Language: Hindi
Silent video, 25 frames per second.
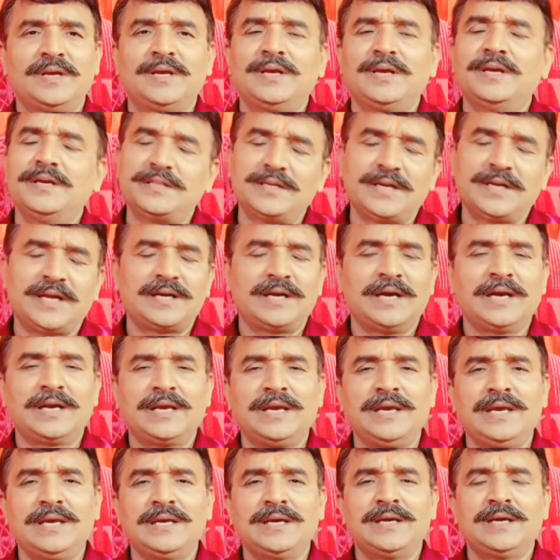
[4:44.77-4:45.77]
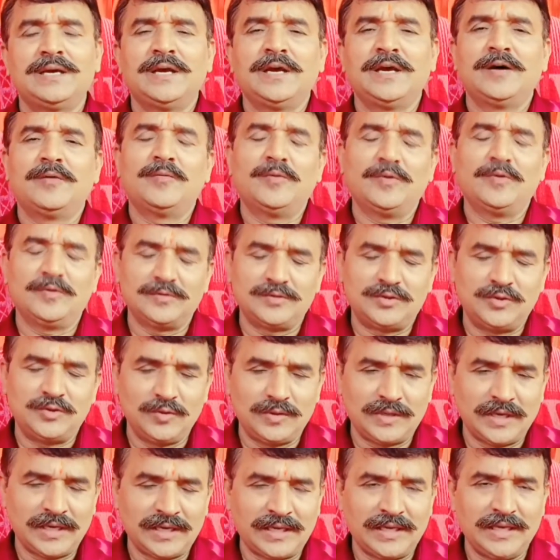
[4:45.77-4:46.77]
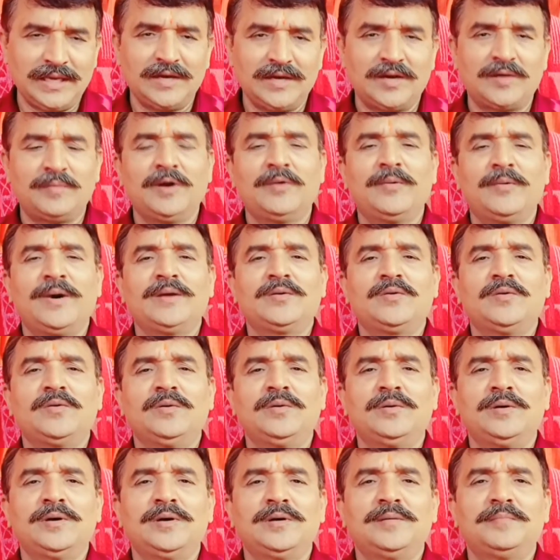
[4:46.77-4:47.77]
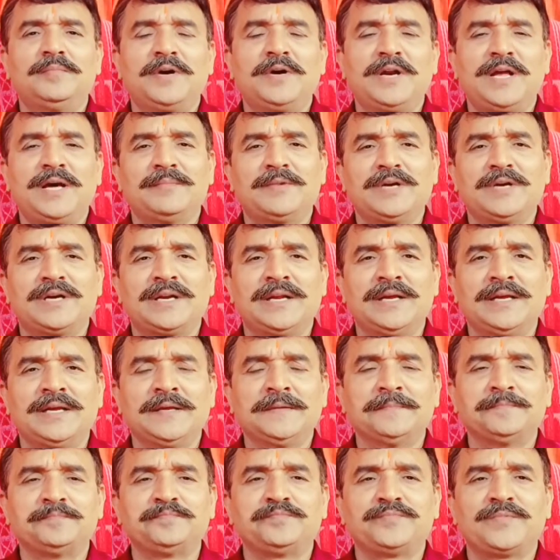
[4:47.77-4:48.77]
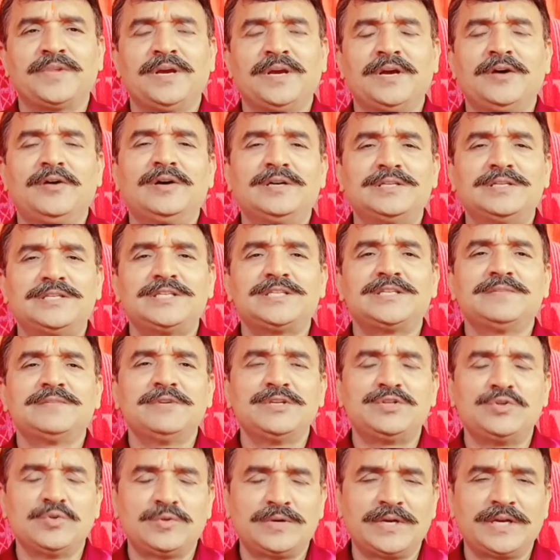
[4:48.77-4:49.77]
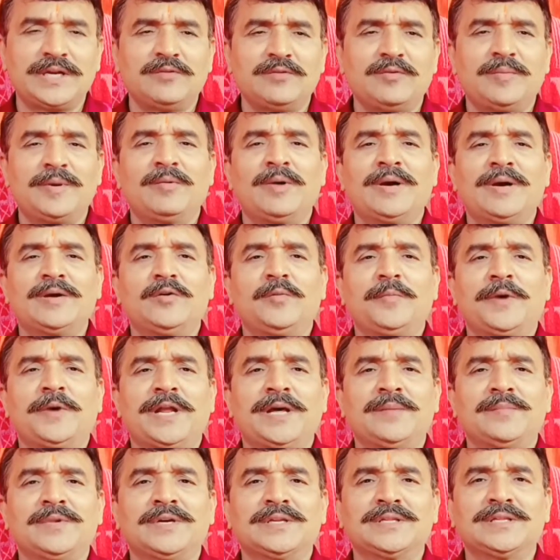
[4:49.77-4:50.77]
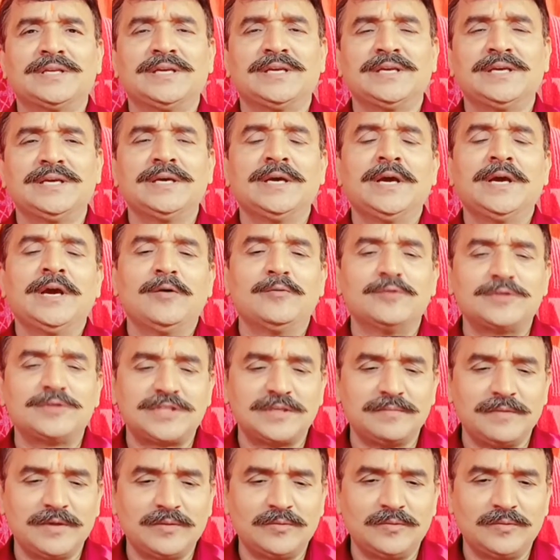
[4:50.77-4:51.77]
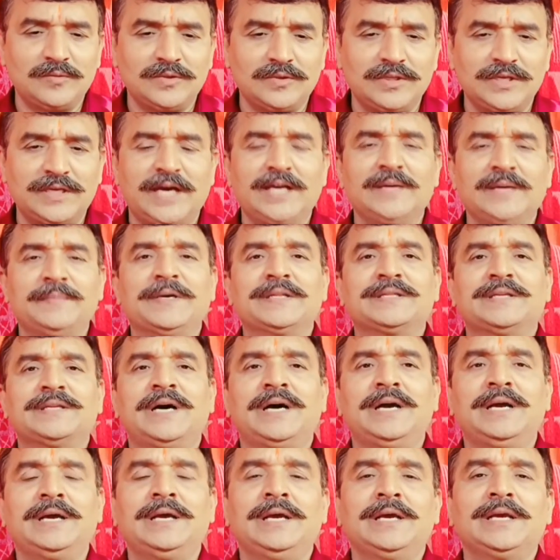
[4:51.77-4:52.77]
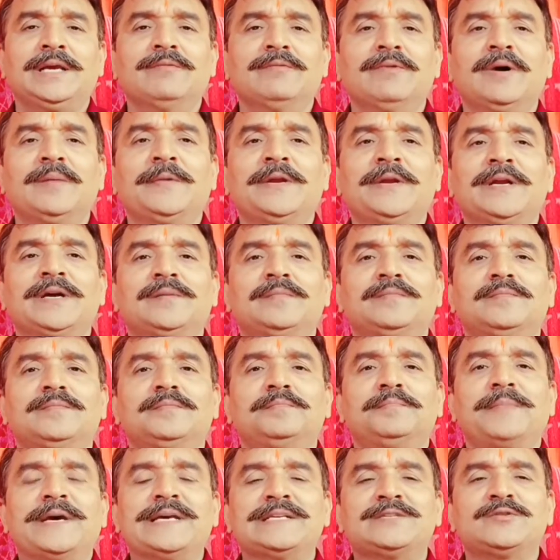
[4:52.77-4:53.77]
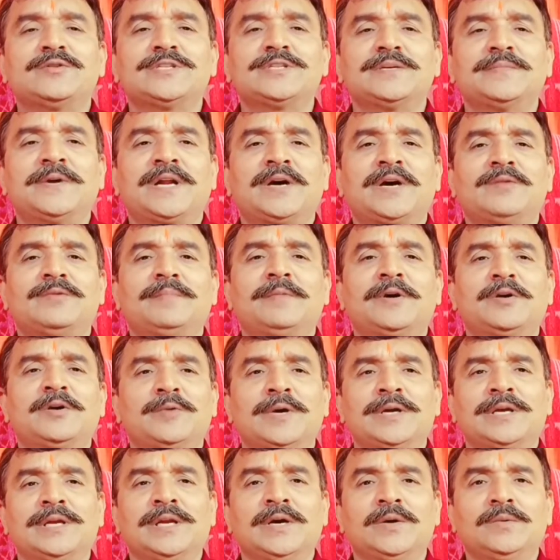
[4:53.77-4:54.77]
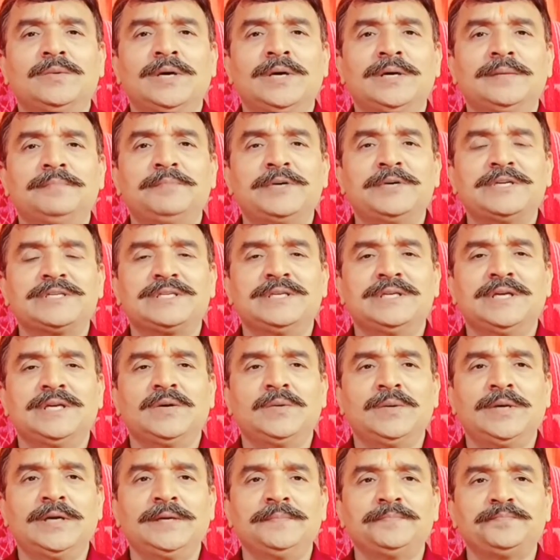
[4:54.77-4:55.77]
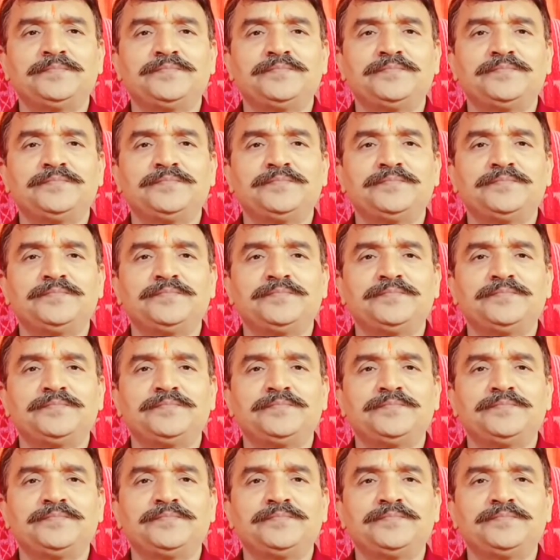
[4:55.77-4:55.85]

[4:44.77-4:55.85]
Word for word: इतना कह के वो झुक करके और भगवान को प्रणाम कर रहे हैं और जिस समय झुक करके वो भगवान को प्रणाम करते हैं उस समय उनको दिखाई पड़ता है कि वहाँ पर एक पैसों से भरा हुआ बटुआ गिरा हुआ है पर्स गिरा हुआ है